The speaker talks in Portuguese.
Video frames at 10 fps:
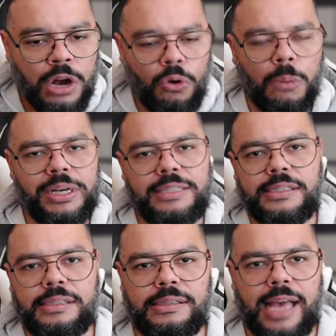Como eles
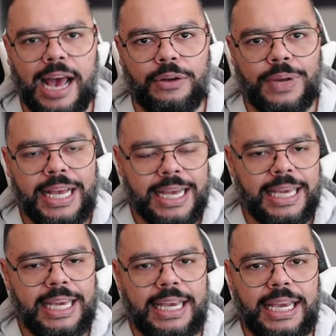disseram
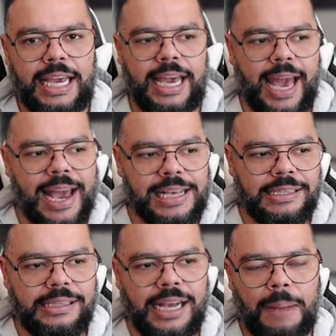que
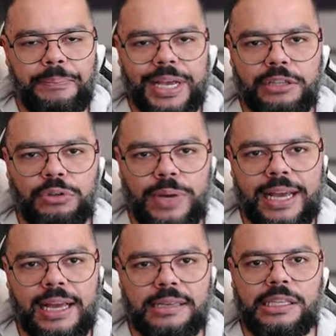esse capítulo em
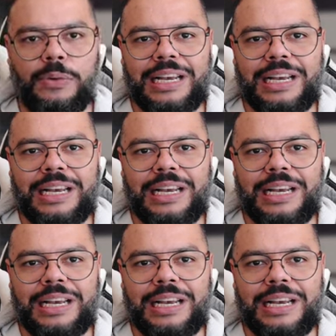questão,